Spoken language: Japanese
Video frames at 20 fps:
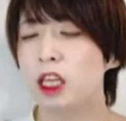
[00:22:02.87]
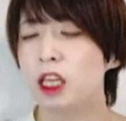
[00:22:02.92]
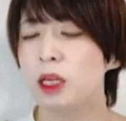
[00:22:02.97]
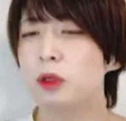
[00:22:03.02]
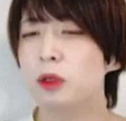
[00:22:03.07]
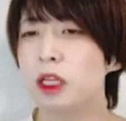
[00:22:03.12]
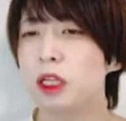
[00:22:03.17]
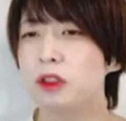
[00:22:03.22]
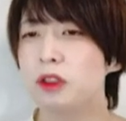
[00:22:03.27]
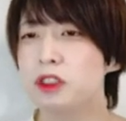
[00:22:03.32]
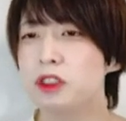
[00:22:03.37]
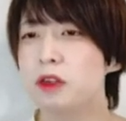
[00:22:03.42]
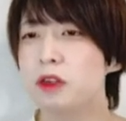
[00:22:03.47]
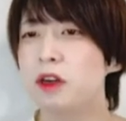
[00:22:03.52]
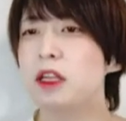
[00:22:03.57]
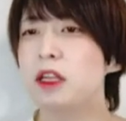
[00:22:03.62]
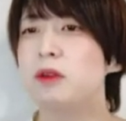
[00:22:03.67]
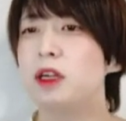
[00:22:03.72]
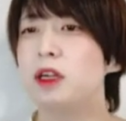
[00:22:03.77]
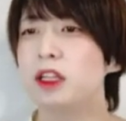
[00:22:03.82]
決定ボタンとして
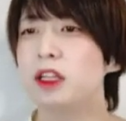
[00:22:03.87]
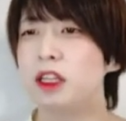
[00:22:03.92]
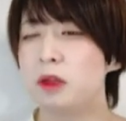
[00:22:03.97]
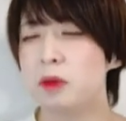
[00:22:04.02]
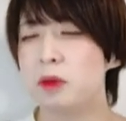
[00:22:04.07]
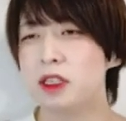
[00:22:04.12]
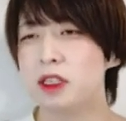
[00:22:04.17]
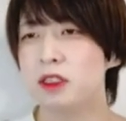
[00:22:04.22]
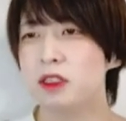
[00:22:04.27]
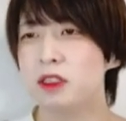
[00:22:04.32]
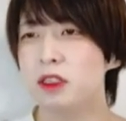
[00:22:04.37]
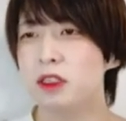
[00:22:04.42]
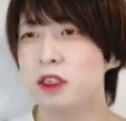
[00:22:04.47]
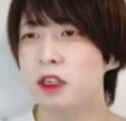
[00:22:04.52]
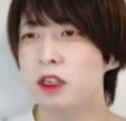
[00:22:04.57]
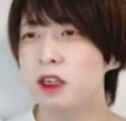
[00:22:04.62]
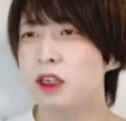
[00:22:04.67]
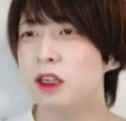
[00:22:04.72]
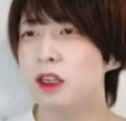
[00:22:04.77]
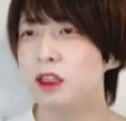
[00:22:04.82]
割り振られています。
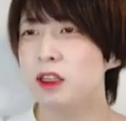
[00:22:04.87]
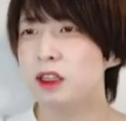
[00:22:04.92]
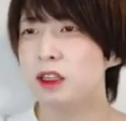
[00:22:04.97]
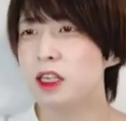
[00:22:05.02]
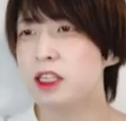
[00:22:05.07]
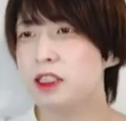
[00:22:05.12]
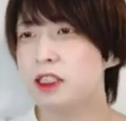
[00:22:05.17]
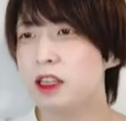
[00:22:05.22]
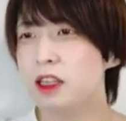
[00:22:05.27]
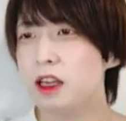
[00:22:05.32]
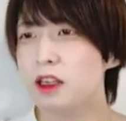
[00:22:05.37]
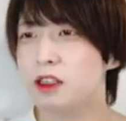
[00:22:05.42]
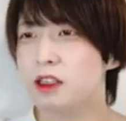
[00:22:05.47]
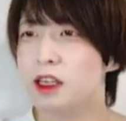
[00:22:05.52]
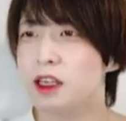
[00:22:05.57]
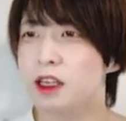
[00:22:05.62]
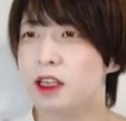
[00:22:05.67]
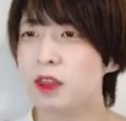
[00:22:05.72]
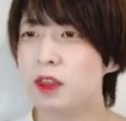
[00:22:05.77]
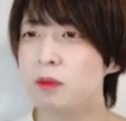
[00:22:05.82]
対して、
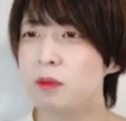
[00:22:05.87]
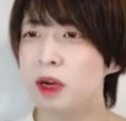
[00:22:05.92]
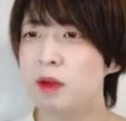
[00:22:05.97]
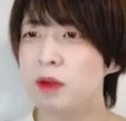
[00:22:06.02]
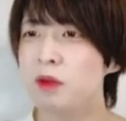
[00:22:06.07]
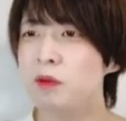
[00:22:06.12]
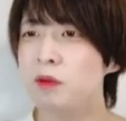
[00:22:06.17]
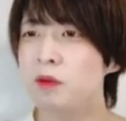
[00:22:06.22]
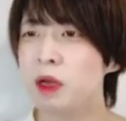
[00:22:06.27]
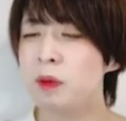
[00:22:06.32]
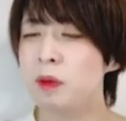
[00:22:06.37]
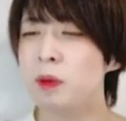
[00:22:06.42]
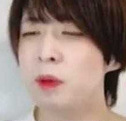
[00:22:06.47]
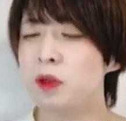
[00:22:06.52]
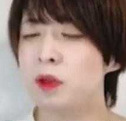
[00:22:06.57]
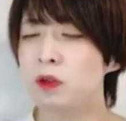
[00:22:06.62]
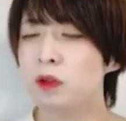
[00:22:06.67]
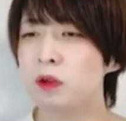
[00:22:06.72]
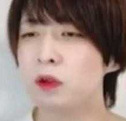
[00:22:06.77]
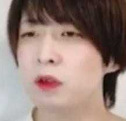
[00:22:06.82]
Vive、Vive
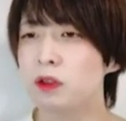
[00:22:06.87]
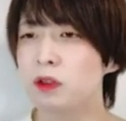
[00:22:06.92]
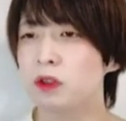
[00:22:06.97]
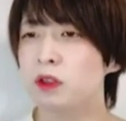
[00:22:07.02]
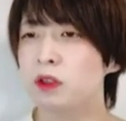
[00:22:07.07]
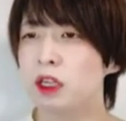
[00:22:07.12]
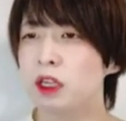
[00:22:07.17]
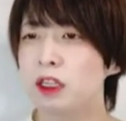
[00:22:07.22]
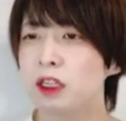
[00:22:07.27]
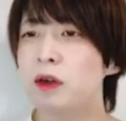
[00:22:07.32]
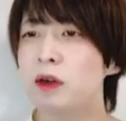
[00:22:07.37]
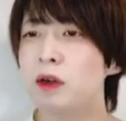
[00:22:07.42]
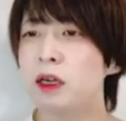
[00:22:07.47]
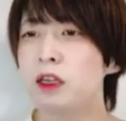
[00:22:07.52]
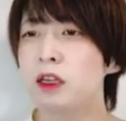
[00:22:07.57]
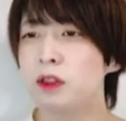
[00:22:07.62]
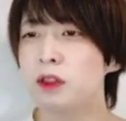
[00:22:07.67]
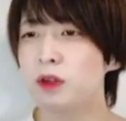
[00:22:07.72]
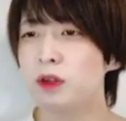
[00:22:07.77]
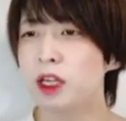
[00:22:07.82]
Pro のコントローラーで
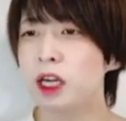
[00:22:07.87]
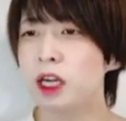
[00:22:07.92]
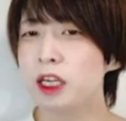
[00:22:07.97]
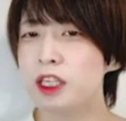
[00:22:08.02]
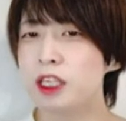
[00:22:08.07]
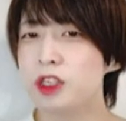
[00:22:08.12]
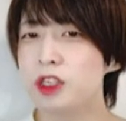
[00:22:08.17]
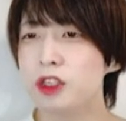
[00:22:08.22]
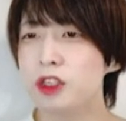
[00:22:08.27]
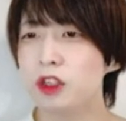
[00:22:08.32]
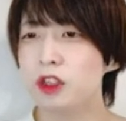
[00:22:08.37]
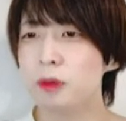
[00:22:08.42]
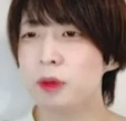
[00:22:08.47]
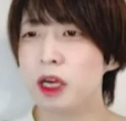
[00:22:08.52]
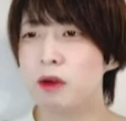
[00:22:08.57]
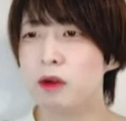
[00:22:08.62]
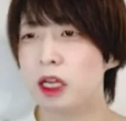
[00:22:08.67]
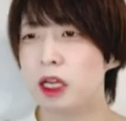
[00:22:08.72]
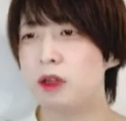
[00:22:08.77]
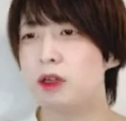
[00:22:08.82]
は、トリガー1種類のみ
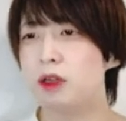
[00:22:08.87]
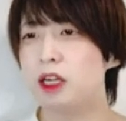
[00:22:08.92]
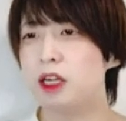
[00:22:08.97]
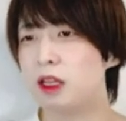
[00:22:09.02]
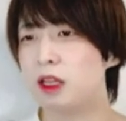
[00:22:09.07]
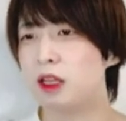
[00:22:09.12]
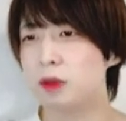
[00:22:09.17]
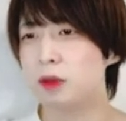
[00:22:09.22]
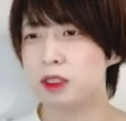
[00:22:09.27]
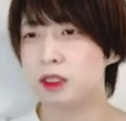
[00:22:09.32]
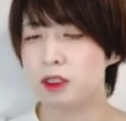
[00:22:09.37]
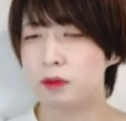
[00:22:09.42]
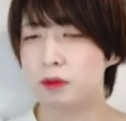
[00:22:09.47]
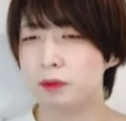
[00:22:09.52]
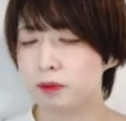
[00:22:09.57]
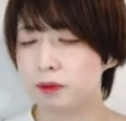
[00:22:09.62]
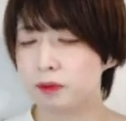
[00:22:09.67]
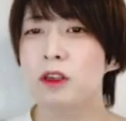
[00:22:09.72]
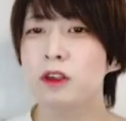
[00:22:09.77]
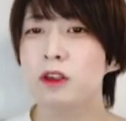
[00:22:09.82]
が割り振られています。
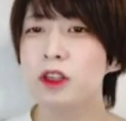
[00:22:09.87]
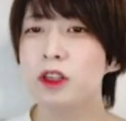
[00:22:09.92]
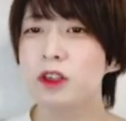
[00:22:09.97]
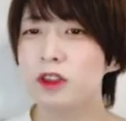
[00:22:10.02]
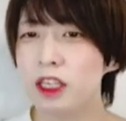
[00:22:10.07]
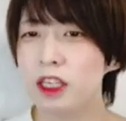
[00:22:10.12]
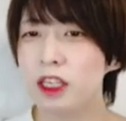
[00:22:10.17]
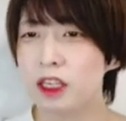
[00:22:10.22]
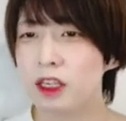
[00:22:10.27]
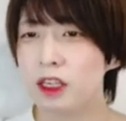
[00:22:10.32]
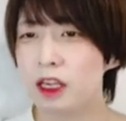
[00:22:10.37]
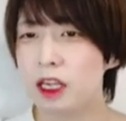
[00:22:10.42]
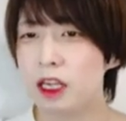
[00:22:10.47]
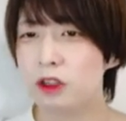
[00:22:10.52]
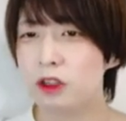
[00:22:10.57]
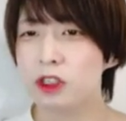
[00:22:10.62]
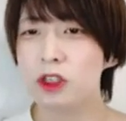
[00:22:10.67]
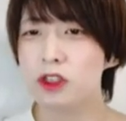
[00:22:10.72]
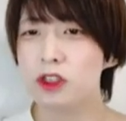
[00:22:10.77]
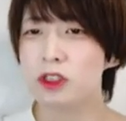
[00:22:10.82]
このように、
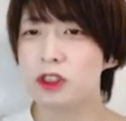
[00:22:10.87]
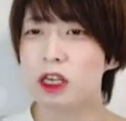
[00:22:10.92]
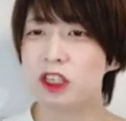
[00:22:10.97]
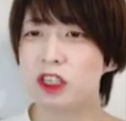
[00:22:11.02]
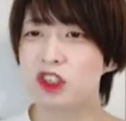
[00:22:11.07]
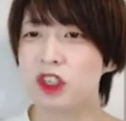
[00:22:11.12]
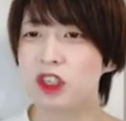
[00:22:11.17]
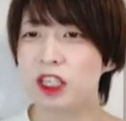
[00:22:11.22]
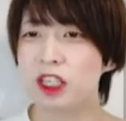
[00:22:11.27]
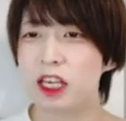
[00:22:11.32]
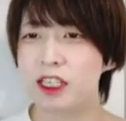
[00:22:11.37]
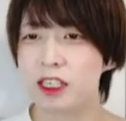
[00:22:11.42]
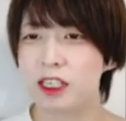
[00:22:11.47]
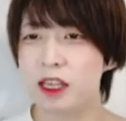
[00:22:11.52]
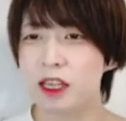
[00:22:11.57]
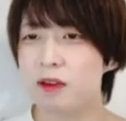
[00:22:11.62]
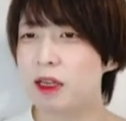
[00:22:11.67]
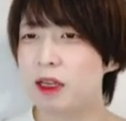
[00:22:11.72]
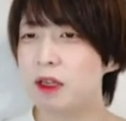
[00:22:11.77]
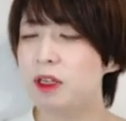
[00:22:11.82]
えっ、ー、と、一つのアクションに対し
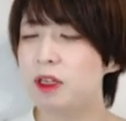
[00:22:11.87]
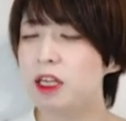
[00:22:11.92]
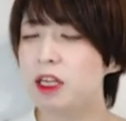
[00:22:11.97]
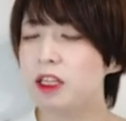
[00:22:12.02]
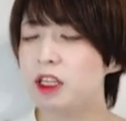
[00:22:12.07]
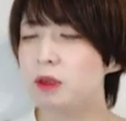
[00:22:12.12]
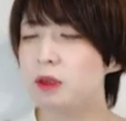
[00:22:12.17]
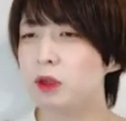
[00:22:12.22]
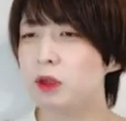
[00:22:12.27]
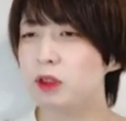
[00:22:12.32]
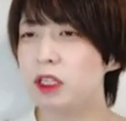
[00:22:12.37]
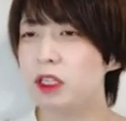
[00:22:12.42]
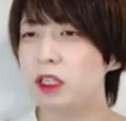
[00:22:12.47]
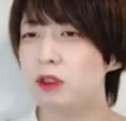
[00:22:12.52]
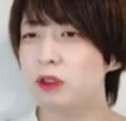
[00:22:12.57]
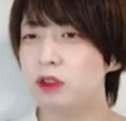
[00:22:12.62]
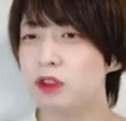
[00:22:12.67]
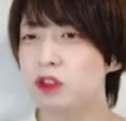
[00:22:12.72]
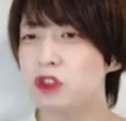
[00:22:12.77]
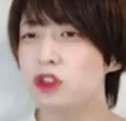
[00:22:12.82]
て割り振られている
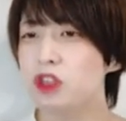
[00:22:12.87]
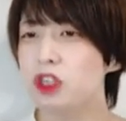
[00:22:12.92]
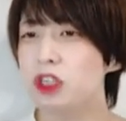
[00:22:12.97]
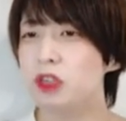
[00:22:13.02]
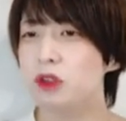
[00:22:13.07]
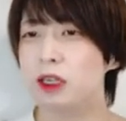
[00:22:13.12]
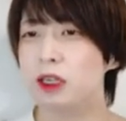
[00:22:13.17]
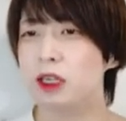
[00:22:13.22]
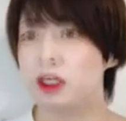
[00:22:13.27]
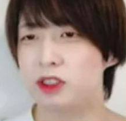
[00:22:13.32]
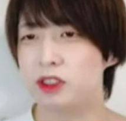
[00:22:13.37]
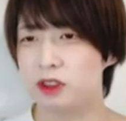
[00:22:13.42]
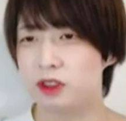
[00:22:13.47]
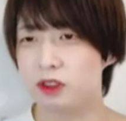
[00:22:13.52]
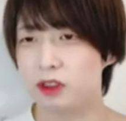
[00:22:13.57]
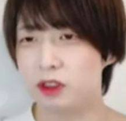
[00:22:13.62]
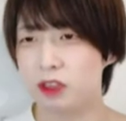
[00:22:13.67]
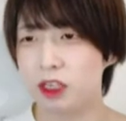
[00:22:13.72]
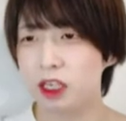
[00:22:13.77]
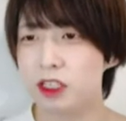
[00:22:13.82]
ボタンの種類の数
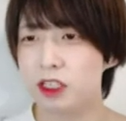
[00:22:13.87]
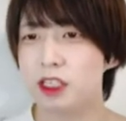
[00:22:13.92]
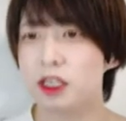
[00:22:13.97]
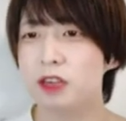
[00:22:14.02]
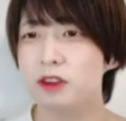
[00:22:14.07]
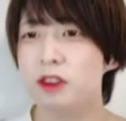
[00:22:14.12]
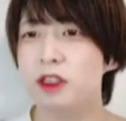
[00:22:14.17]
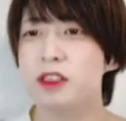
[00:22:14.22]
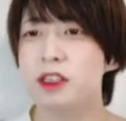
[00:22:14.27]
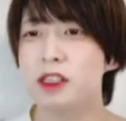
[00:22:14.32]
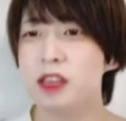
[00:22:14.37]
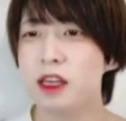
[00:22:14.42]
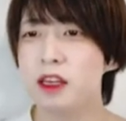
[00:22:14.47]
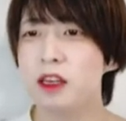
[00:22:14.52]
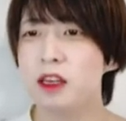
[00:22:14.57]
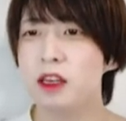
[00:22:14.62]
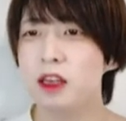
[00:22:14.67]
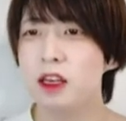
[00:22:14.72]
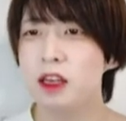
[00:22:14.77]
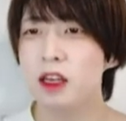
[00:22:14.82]
が違うんですね。
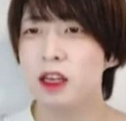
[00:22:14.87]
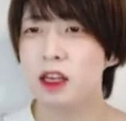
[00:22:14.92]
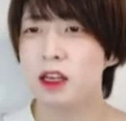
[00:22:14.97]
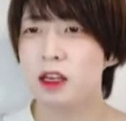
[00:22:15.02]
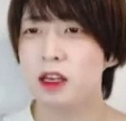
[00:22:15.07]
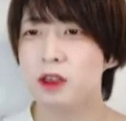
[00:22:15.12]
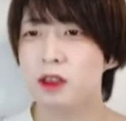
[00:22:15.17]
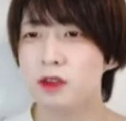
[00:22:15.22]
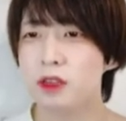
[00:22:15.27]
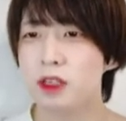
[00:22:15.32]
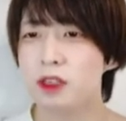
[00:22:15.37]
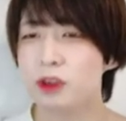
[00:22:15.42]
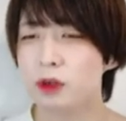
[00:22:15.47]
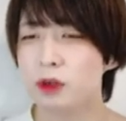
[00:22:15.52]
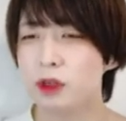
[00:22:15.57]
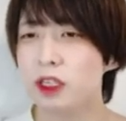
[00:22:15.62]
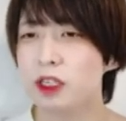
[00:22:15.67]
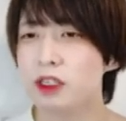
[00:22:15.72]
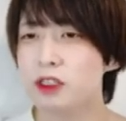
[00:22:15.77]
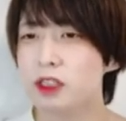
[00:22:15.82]
えー、そうです
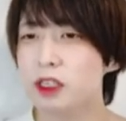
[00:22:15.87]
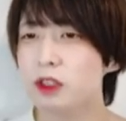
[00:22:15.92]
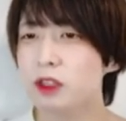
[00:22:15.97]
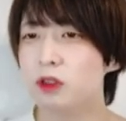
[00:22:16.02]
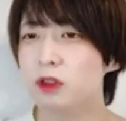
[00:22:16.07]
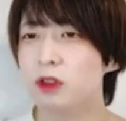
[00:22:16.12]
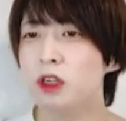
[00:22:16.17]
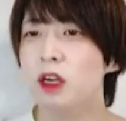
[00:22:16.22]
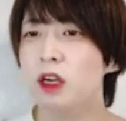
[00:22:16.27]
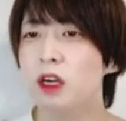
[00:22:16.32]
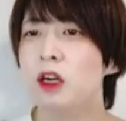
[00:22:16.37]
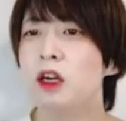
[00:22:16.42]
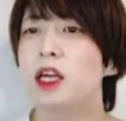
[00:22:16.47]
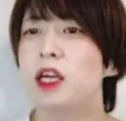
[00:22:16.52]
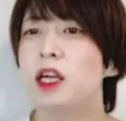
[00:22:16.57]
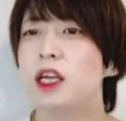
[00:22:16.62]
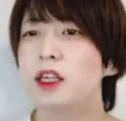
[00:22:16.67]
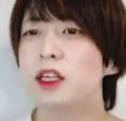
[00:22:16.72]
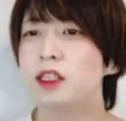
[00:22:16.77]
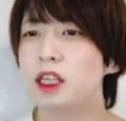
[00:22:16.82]
ね、オキュラスだと、
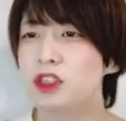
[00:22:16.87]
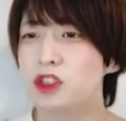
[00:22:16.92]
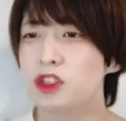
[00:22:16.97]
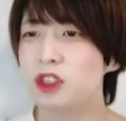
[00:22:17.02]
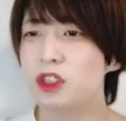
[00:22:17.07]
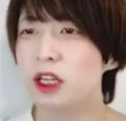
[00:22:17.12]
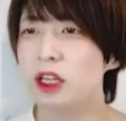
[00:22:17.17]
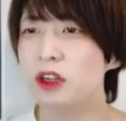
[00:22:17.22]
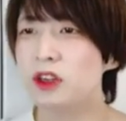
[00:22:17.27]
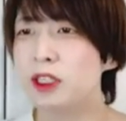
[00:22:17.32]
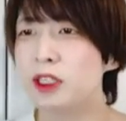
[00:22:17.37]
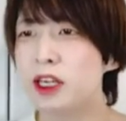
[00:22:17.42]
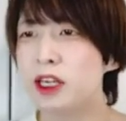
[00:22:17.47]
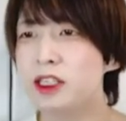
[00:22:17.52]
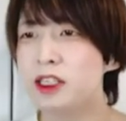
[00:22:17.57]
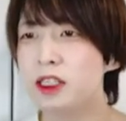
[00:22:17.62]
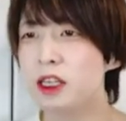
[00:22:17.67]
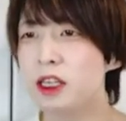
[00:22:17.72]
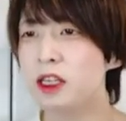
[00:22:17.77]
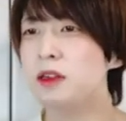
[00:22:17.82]
えー、3種類なのに
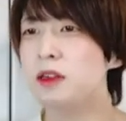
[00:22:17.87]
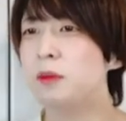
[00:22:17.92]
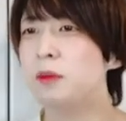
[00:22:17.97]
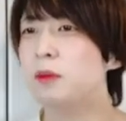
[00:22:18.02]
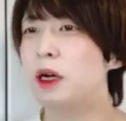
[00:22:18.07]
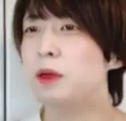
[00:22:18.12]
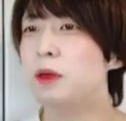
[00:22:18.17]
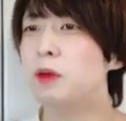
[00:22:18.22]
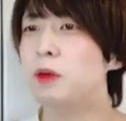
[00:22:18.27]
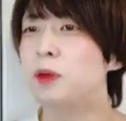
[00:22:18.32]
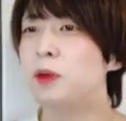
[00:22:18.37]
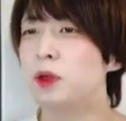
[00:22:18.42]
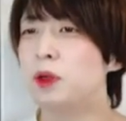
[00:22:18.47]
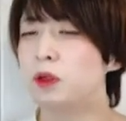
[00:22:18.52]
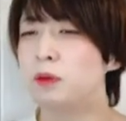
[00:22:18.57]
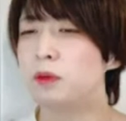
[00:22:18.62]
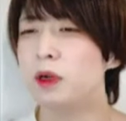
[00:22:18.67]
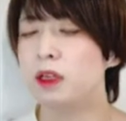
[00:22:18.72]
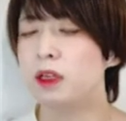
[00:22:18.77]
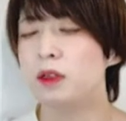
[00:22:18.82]
対して、
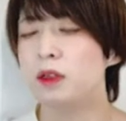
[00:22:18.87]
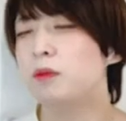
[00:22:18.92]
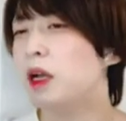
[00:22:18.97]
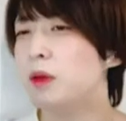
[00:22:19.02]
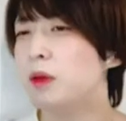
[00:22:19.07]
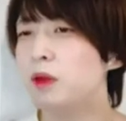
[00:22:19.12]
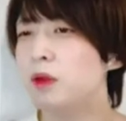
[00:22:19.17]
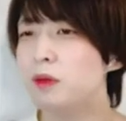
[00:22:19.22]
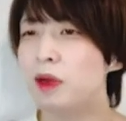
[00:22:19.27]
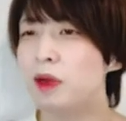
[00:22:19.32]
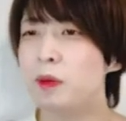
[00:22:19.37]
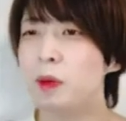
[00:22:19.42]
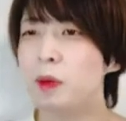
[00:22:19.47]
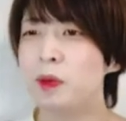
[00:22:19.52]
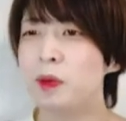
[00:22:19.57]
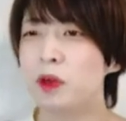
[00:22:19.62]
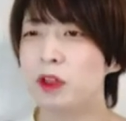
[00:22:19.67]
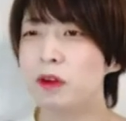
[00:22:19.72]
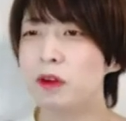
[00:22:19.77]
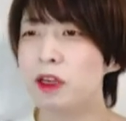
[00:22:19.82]
バイブプロ、バイブ、
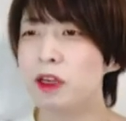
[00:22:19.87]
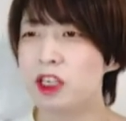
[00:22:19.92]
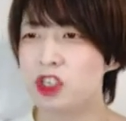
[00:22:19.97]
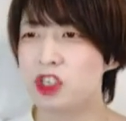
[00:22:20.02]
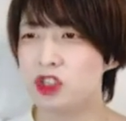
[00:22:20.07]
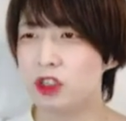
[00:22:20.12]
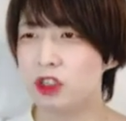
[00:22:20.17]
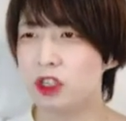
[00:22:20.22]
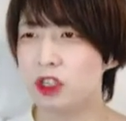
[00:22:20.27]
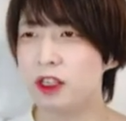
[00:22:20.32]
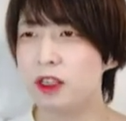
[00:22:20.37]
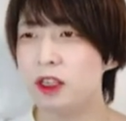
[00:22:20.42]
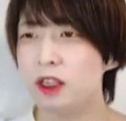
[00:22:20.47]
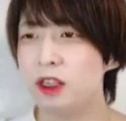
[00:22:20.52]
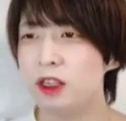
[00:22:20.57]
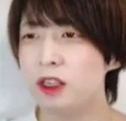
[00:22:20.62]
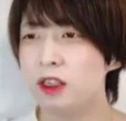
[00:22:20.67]
バイブプロでは1種類。